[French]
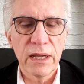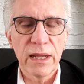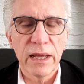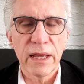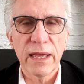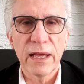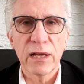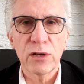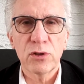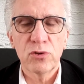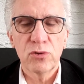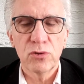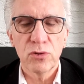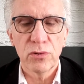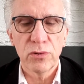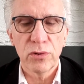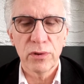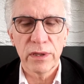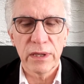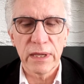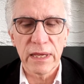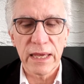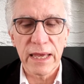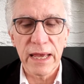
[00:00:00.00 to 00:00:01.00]
la réaction
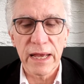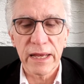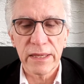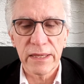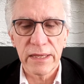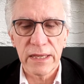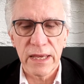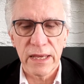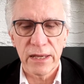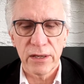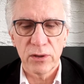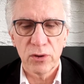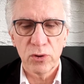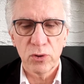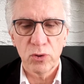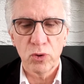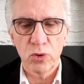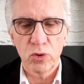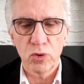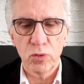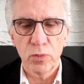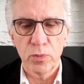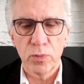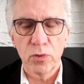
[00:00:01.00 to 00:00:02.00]
des gardiens du
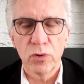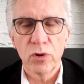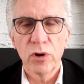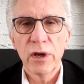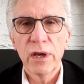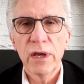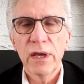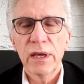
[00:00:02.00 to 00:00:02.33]
troupeau.